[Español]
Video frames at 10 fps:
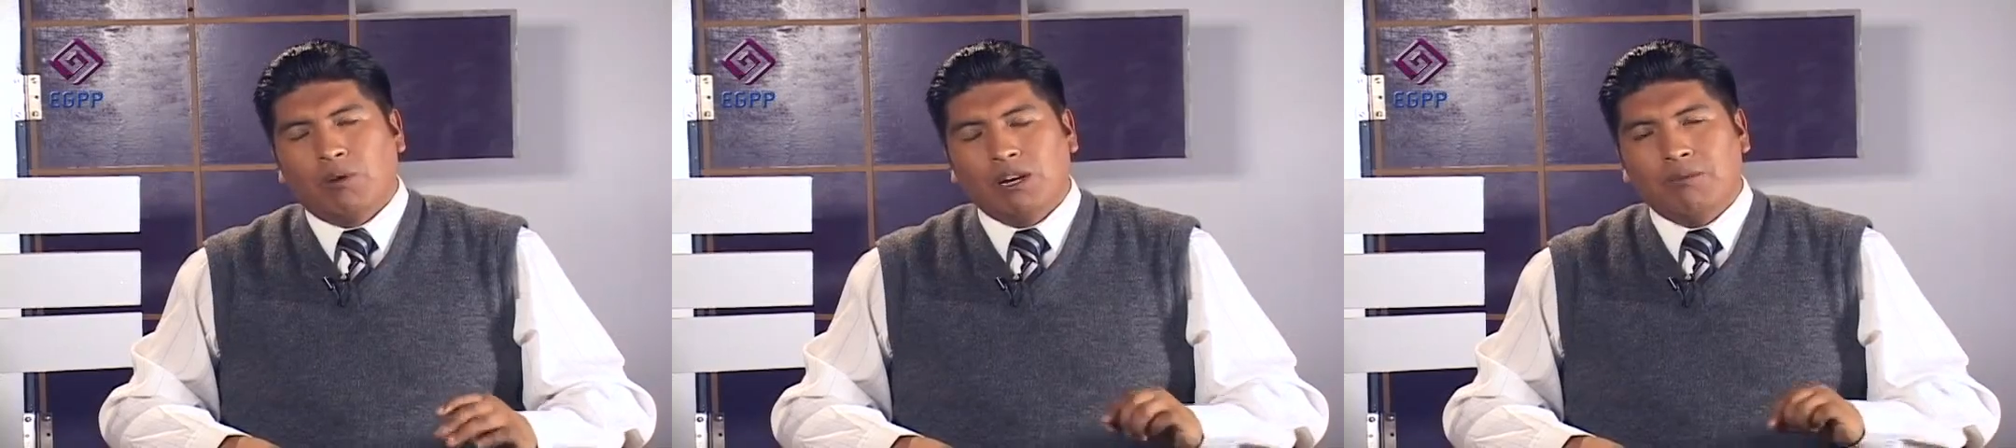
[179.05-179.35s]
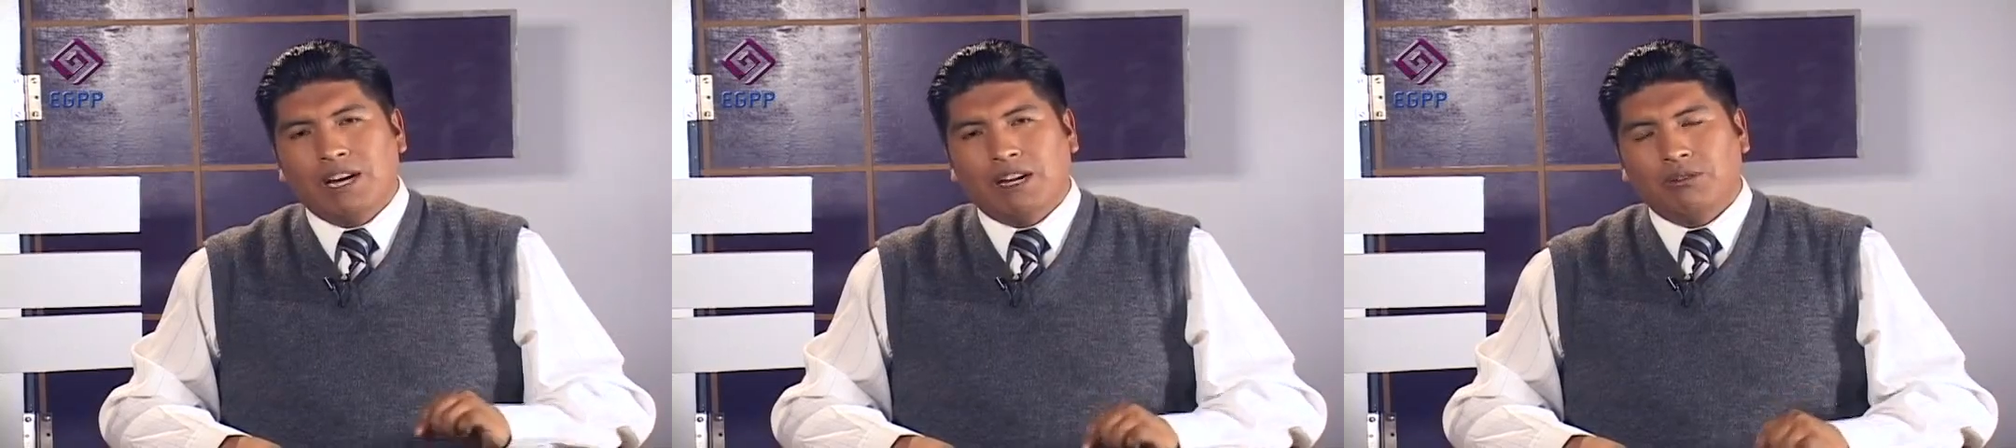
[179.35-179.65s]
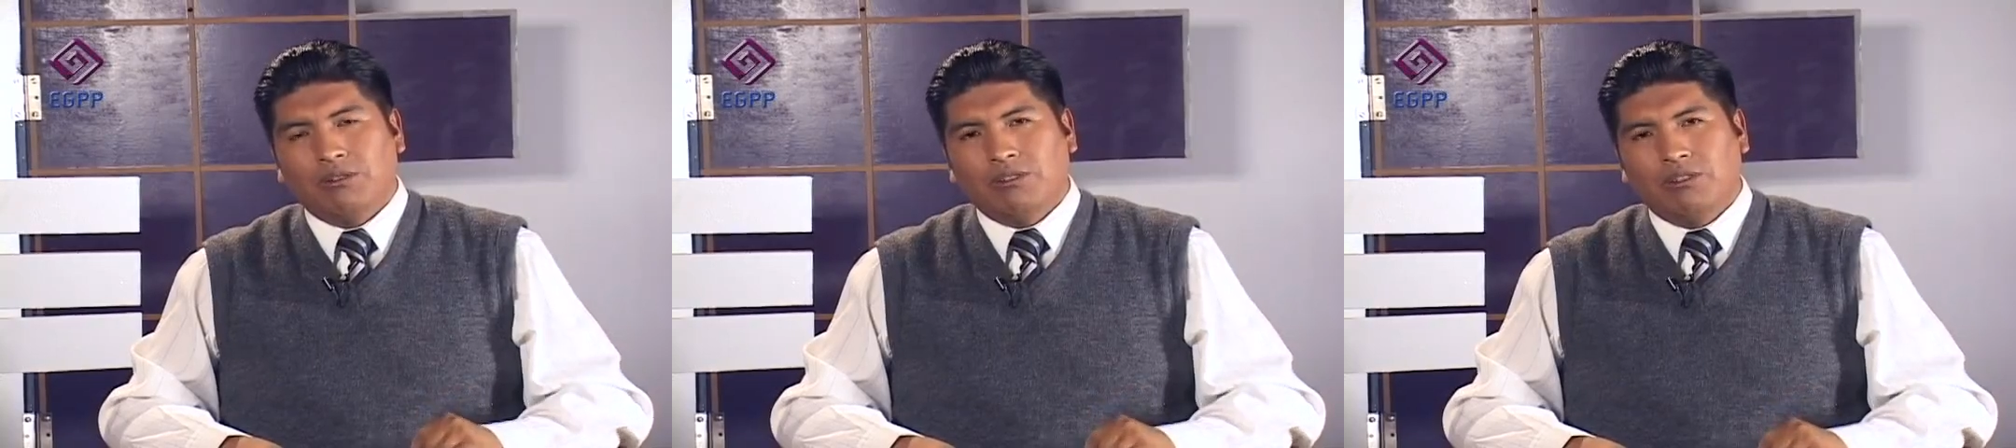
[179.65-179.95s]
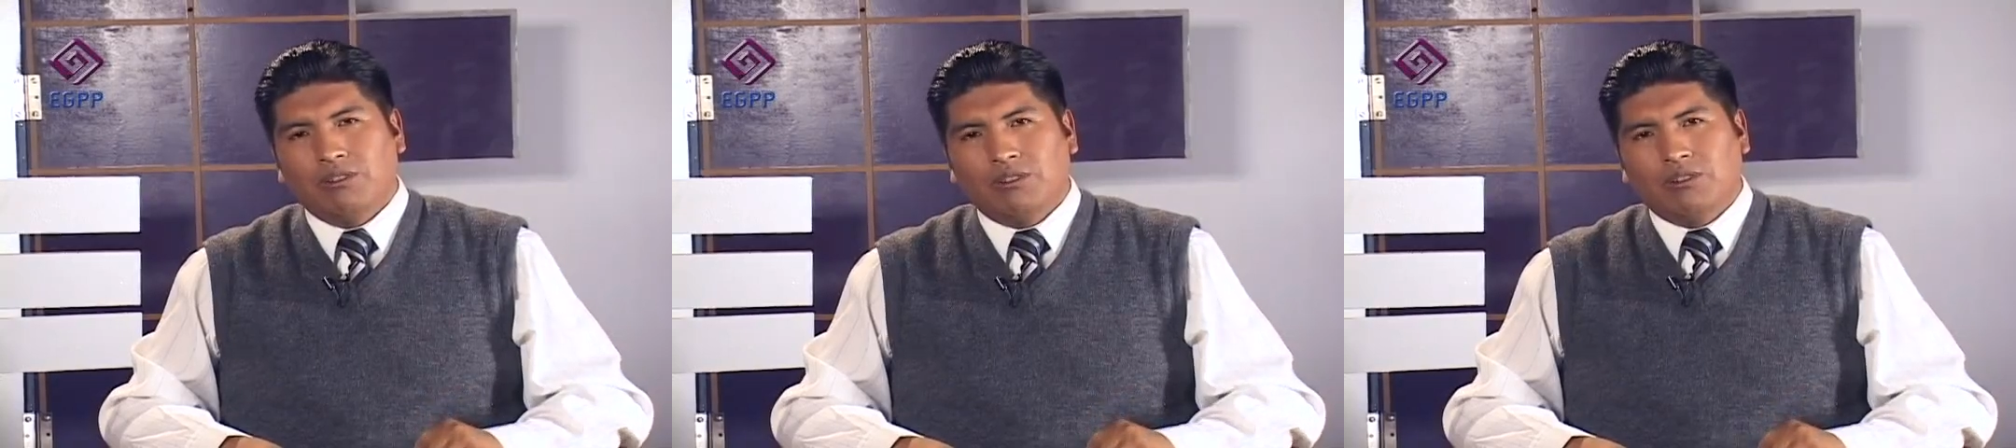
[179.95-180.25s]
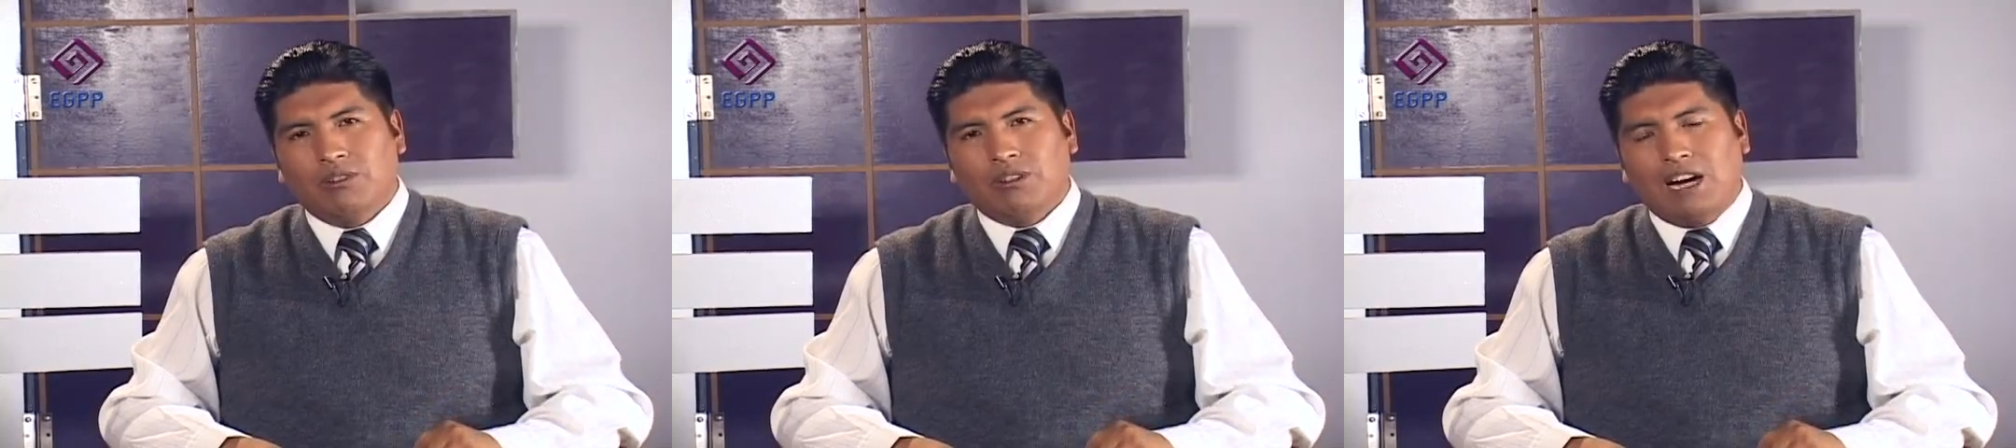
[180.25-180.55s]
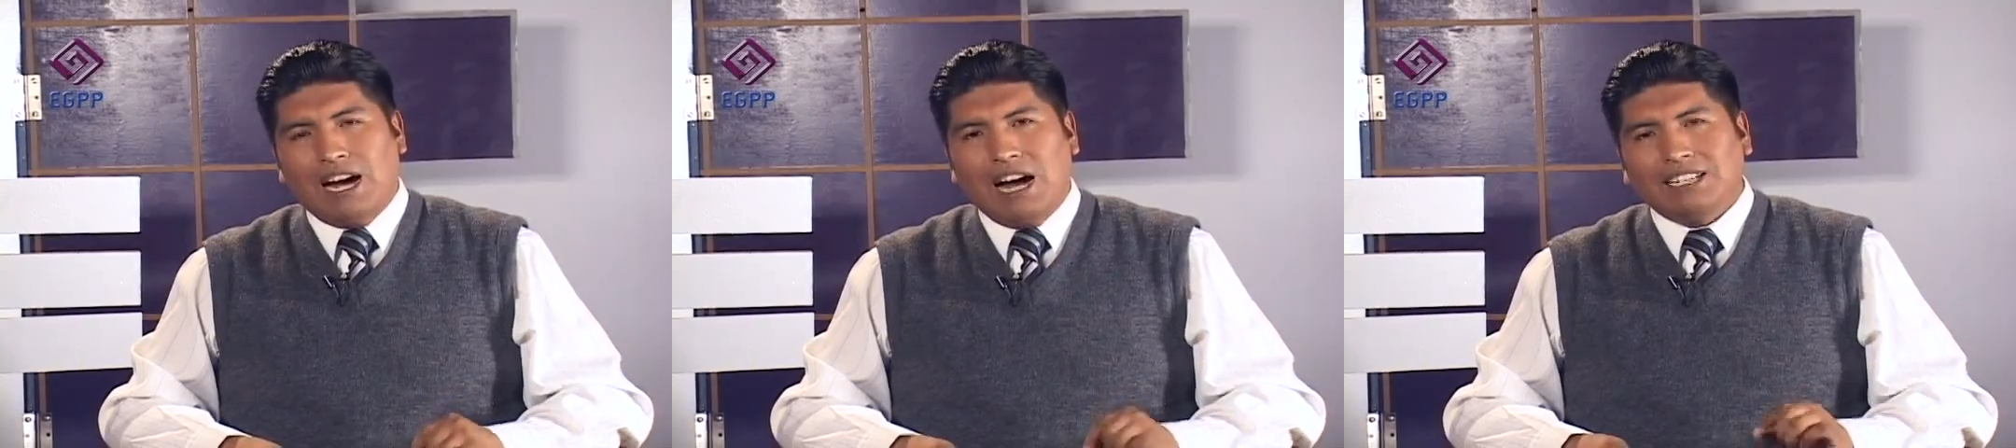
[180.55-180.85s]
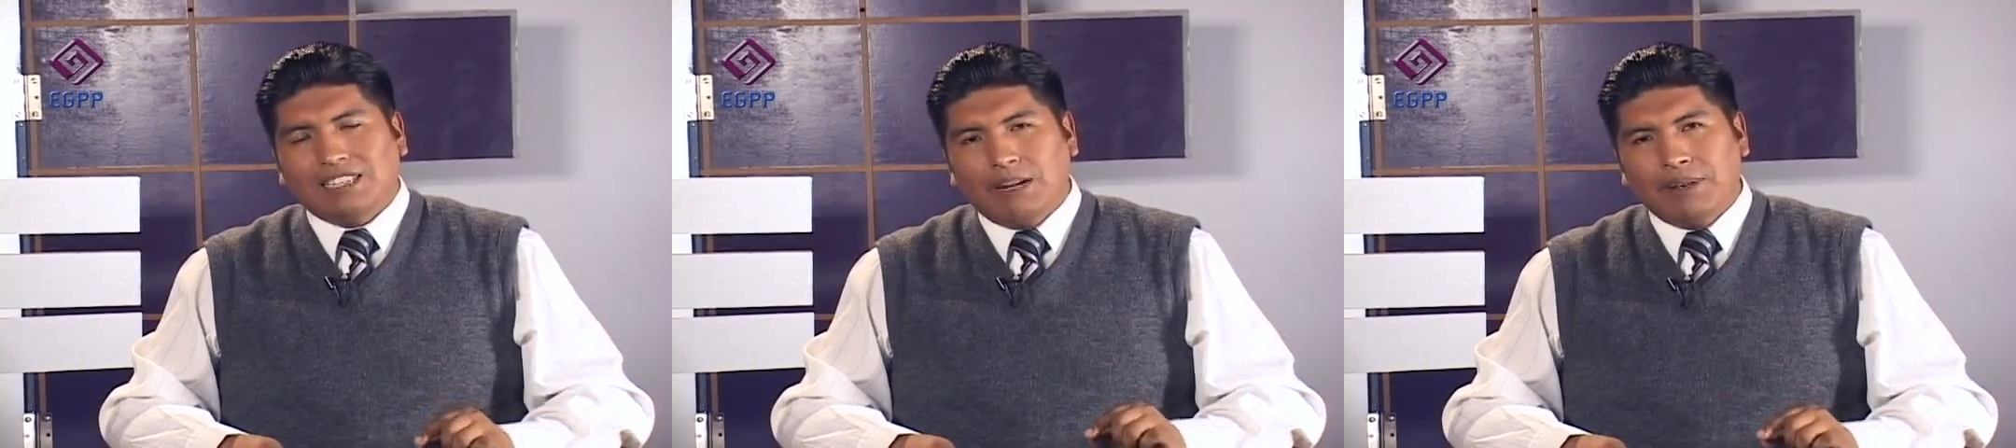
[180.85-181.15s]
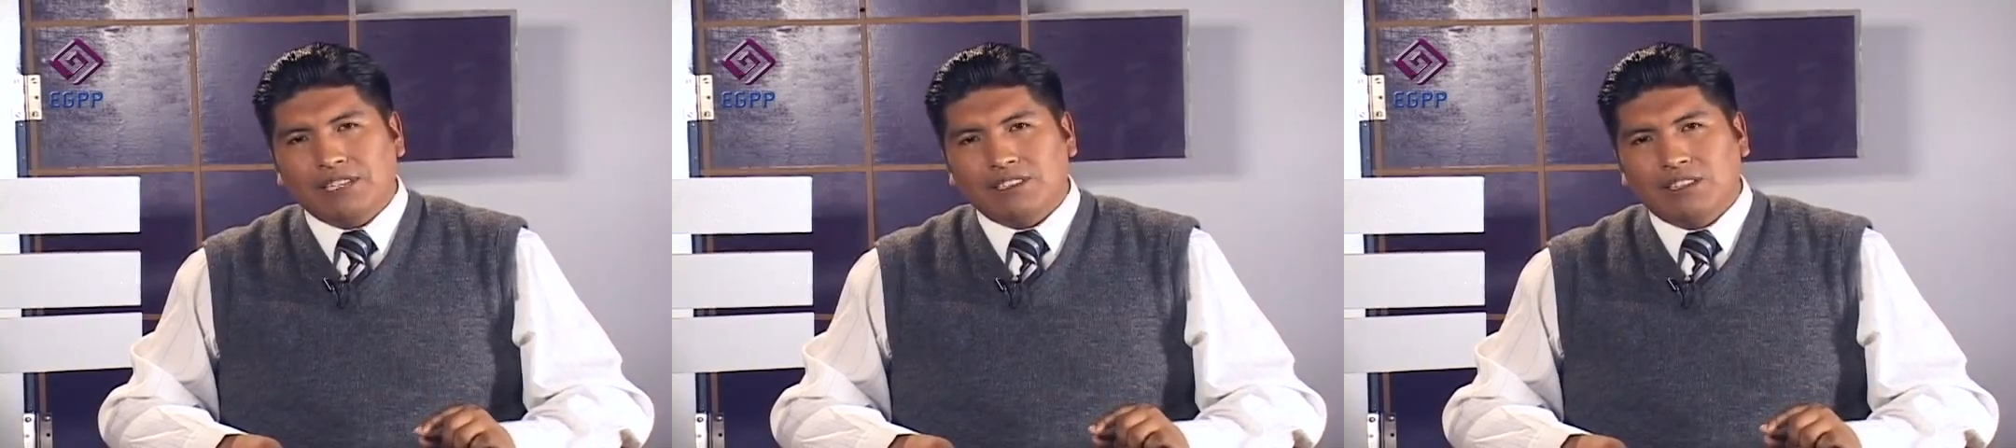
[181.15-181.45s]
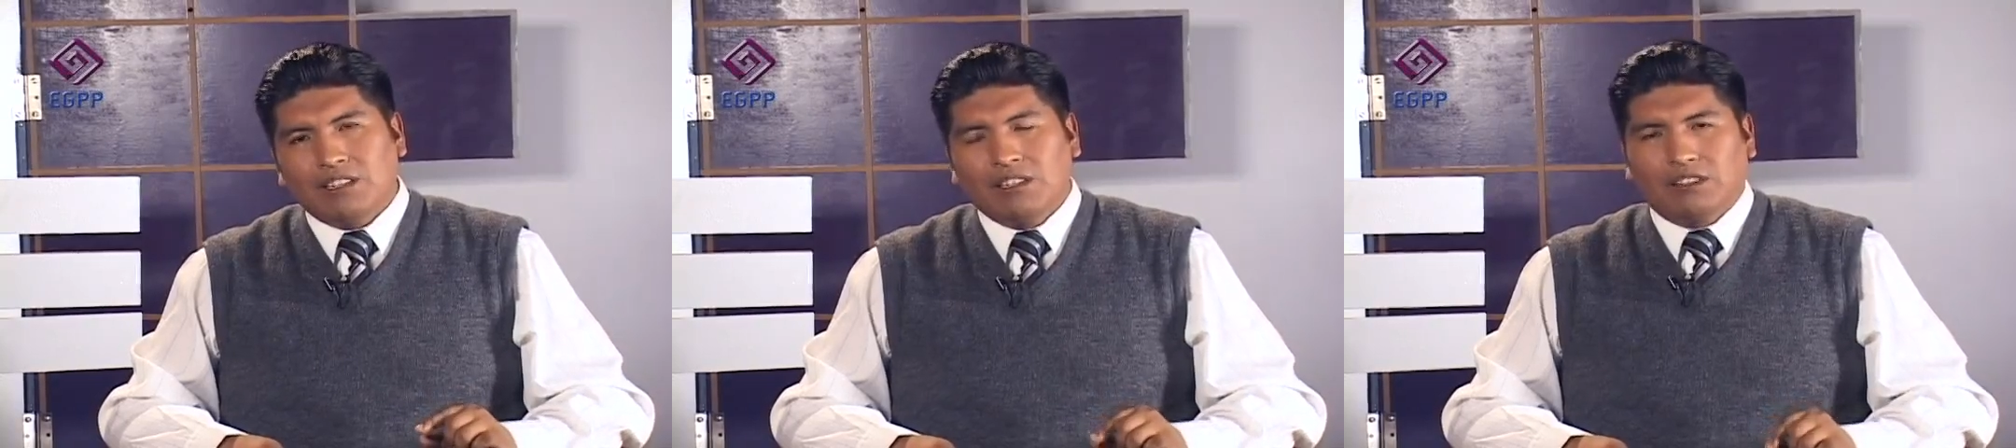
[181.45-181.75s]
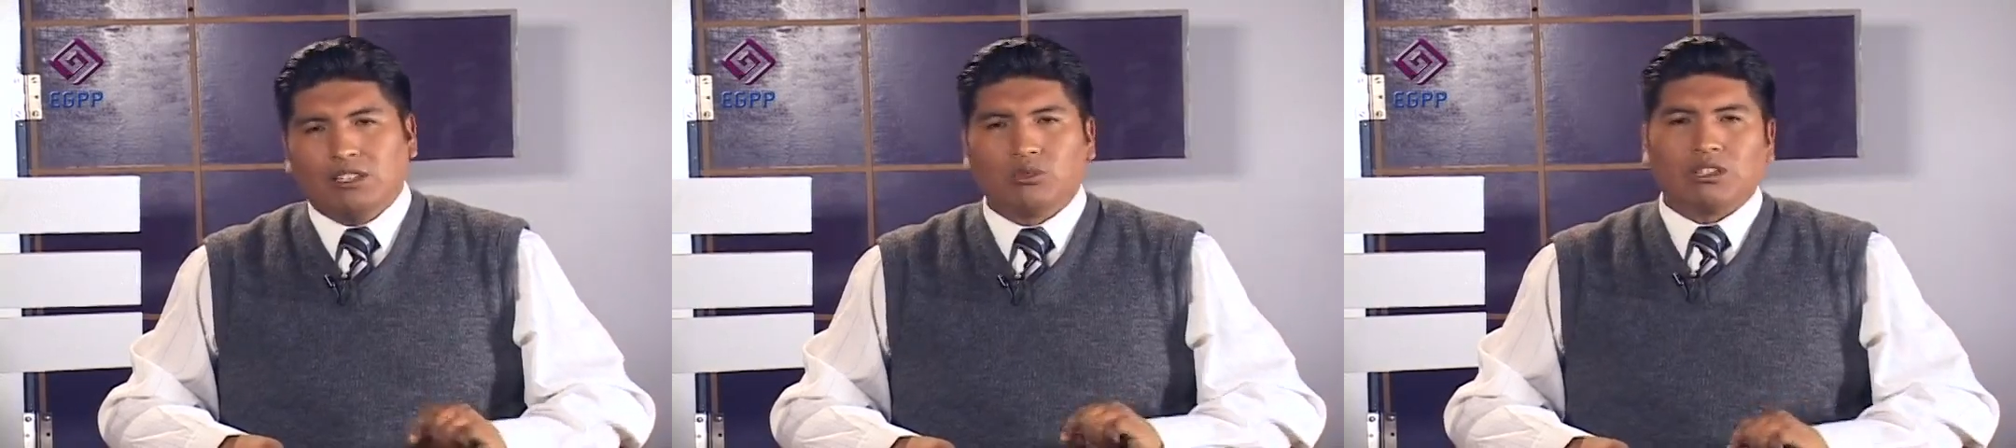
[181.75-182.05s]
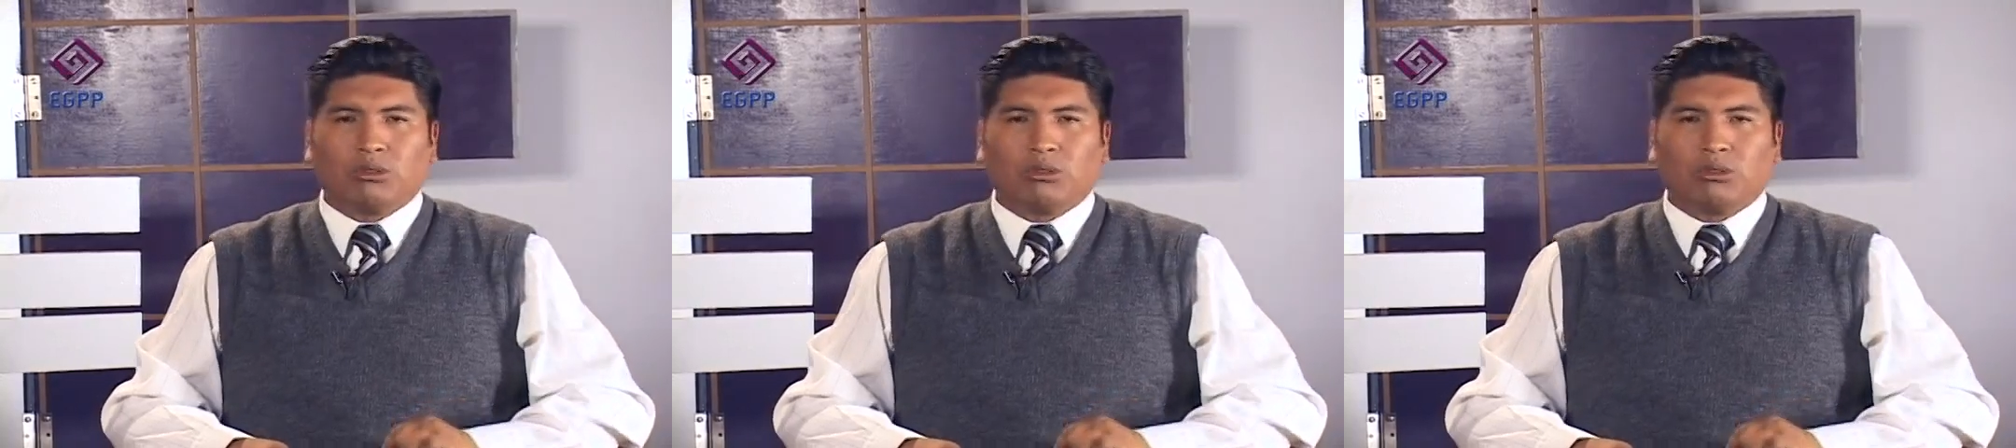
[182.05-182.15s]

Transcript: boliviano, a través de sus